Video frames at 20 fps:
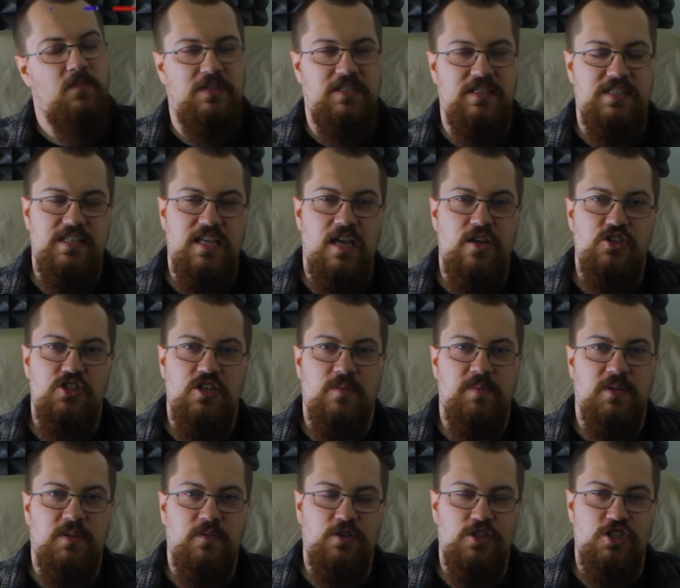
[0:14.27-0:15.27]
Потрясающая
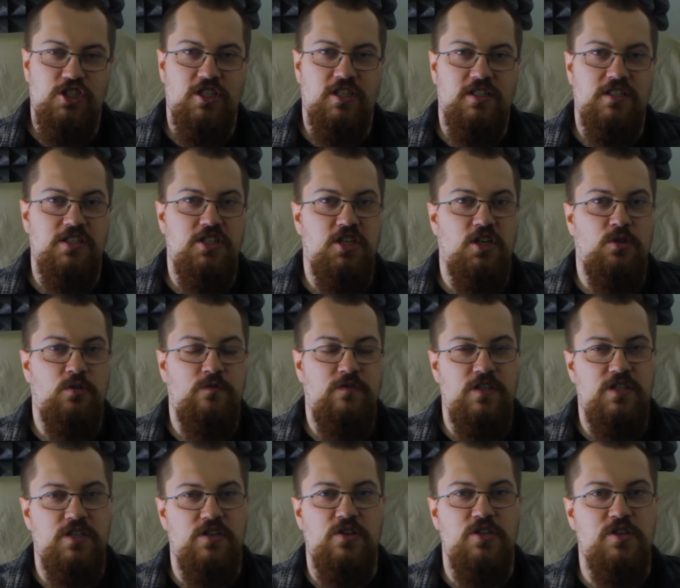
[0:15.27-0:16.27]
подводочка к началу
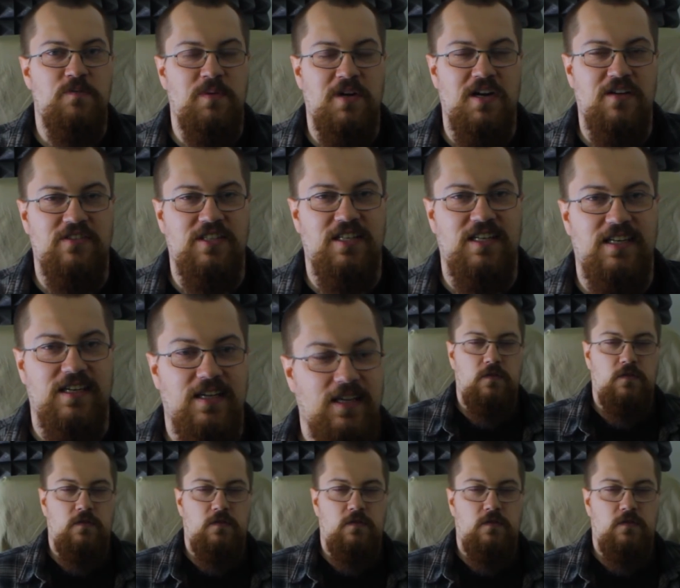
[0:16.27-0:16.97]
видео, не правда ли?